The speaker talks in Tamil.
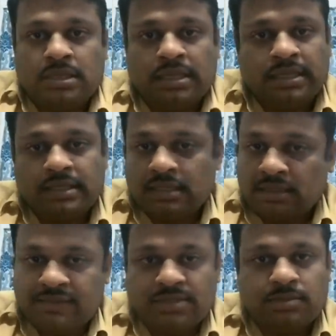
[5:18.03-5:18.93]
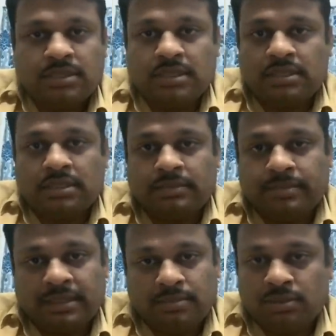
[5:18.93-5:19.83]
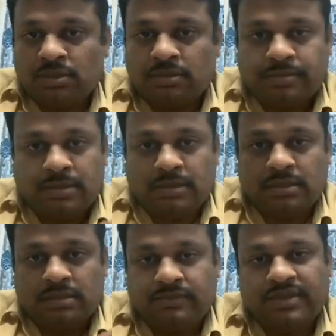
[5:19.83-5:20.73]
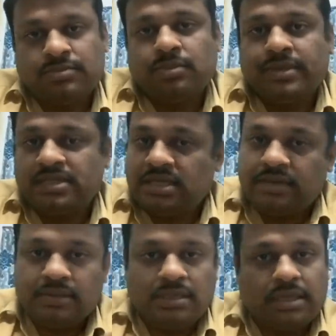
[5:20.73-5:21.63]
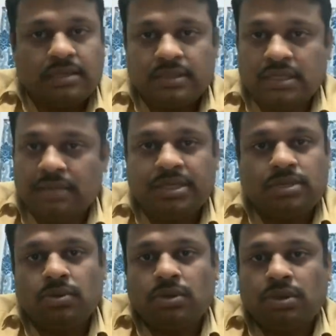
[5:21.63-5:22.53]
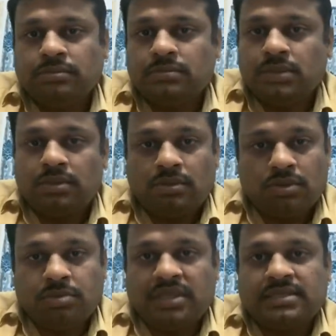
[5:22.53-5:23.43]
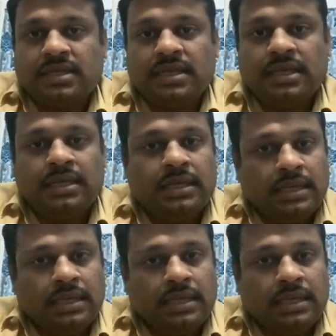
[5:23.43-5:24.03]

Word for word: இணையதளத்தில் ஃபேஸ்புக் பா புது இப்போ இது ஃபேஸ்புக் பேஜ்லேயே வந்துட்டு நாங்கள் வந்துட்டு அப்டேட் கொடுக்குறோம் ஒன்றும் பிரச்சனை இல்லை